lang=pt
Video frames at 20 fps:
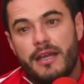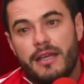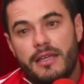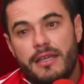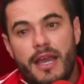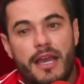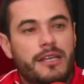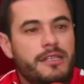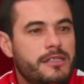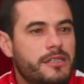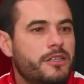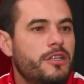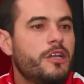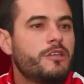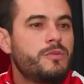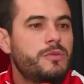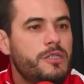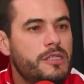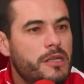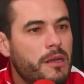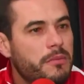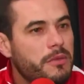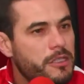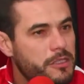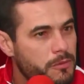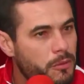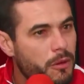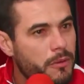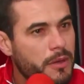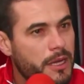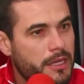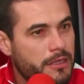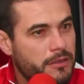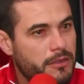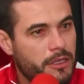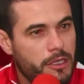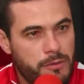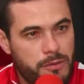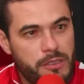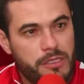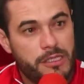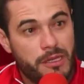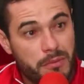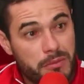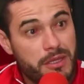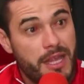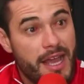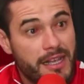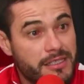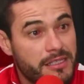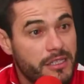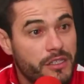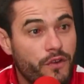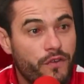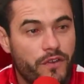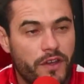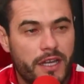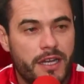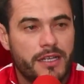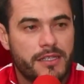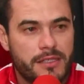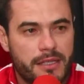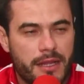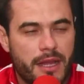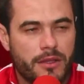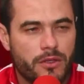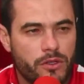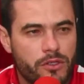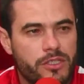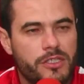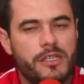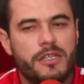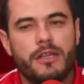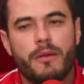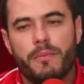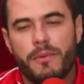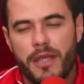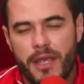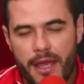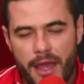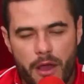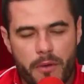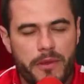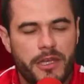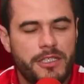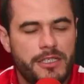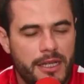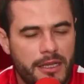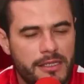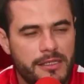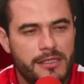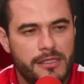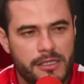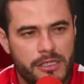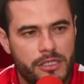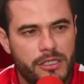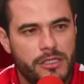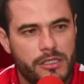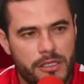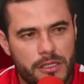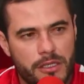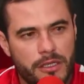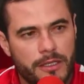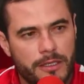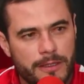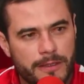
Sim. E é isso que nós precisamos nesse momento. Nós precisamos uhum. dessa diferença da torcida, porque realmente ela existe.